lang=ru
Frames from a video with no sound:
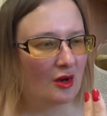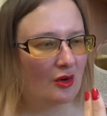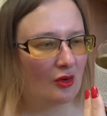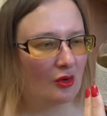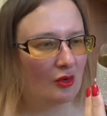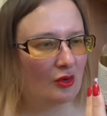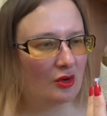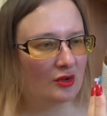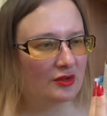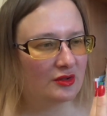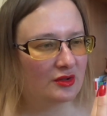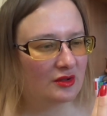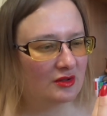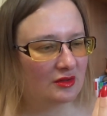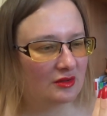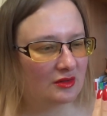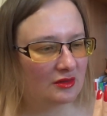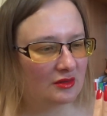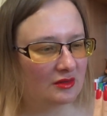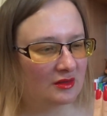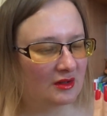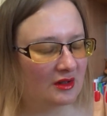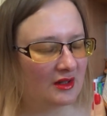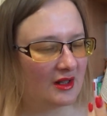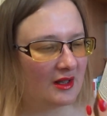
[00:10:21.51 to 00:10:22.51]
Он
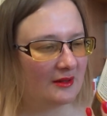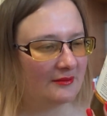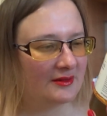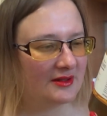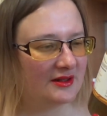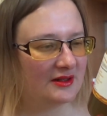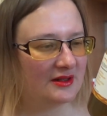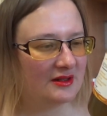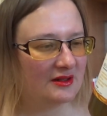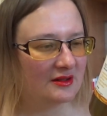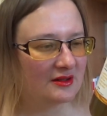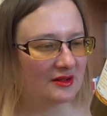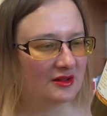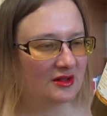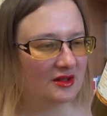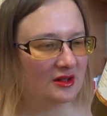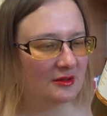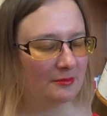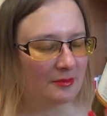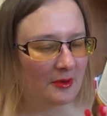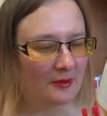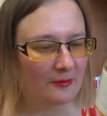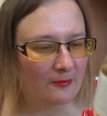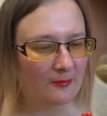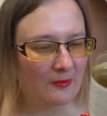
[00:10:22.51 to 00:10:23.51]
э, для всех
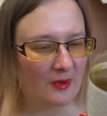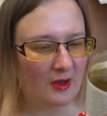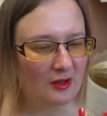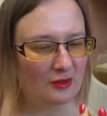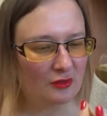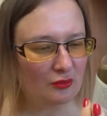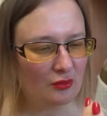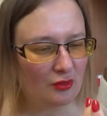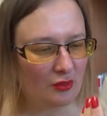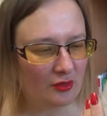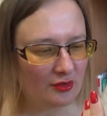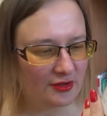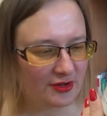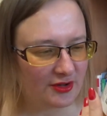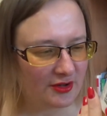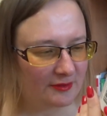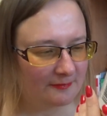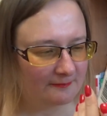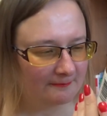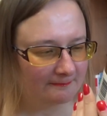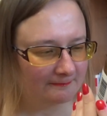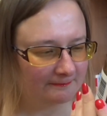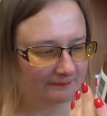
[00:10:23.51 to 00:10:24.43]
типов волос,